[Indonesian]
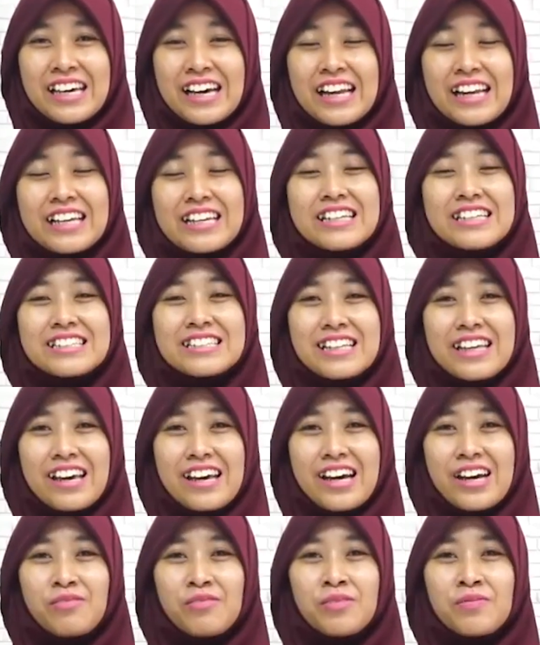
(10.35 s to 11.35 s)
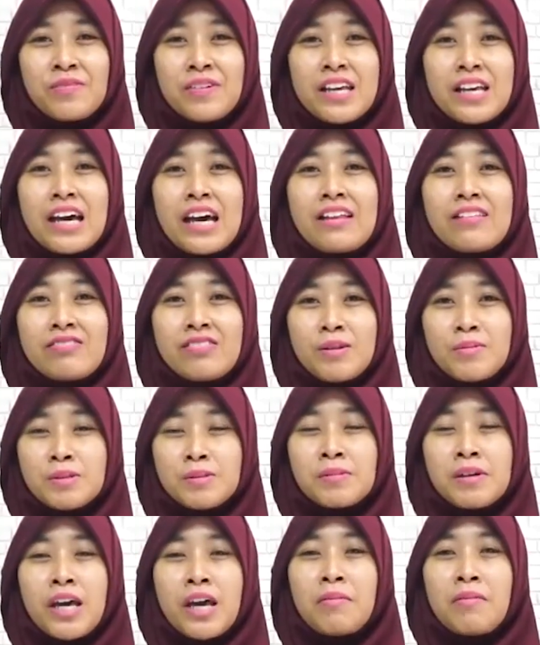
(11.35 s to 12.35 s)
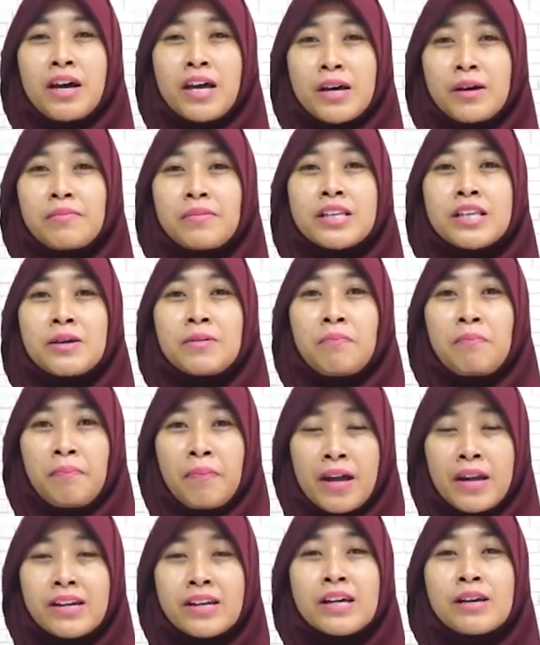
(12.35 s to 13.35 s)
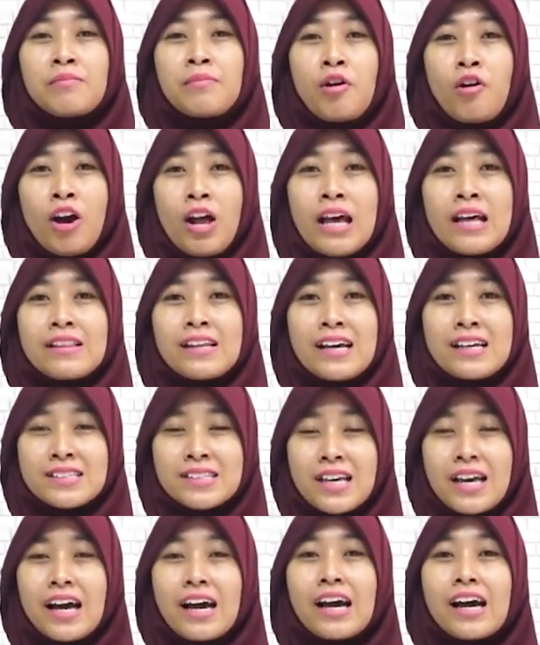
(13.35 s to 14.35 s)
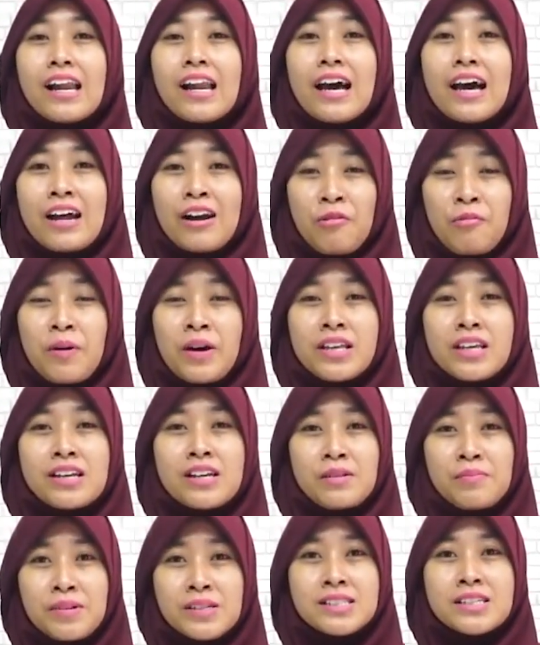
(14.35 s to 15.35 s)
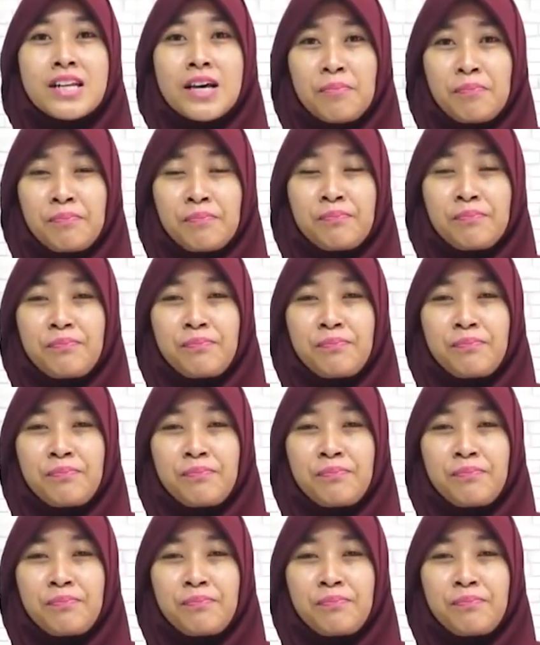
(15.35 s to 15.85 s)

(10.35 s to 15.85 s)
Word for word: Kali ini saya akan memberikan tips bagaimana menyimpan dan mengolah terasi agar aromanya lebih sedap.